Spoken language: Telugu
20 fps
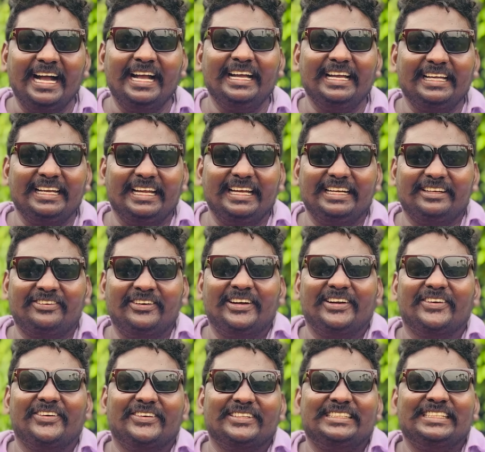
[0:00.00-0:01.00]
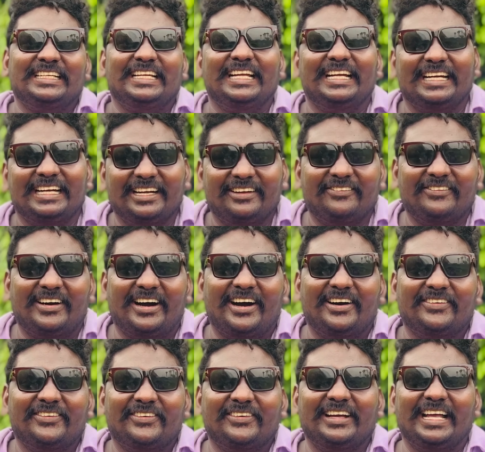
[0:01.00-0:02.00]
అయినా ఇటువంటి క్వశ్చన్ ఏంటండి
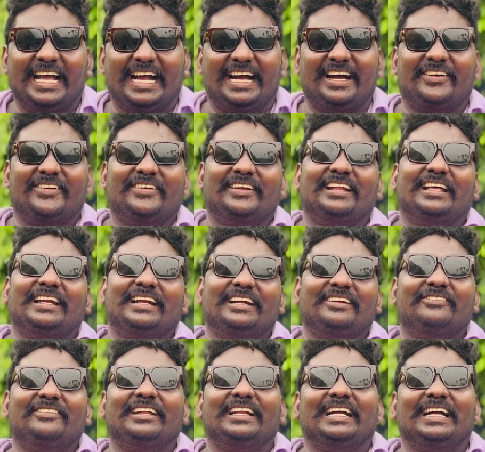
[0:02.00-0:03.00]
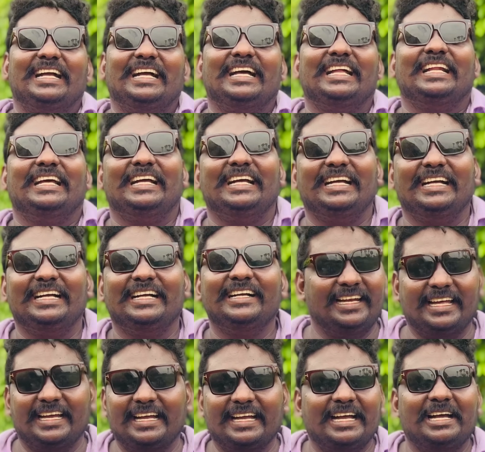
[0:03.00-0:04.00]
బాబు ఎక్కడ ఉన్నారండి మీరు ఇంకానే
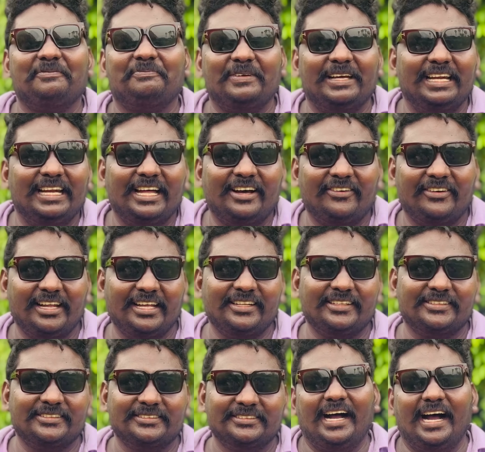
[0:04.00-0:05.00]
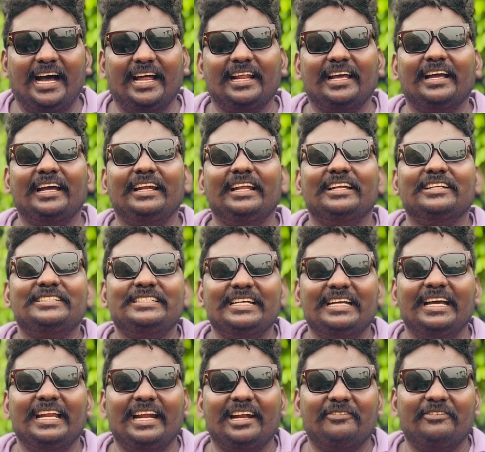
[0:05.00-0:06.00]
నాకు ఇంకా పెళ్లి అవ్వలేదు అలాగే నేను
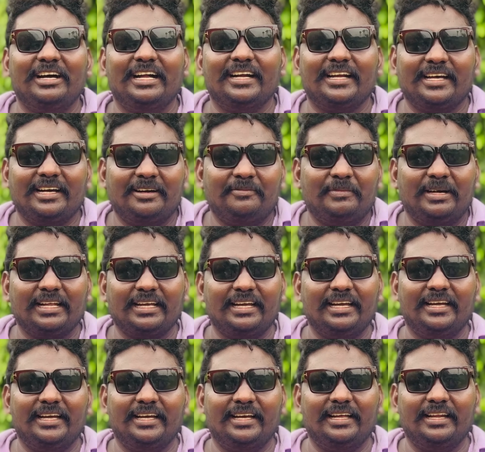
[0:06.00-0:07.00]
సింగిల్ అనమాట మనకి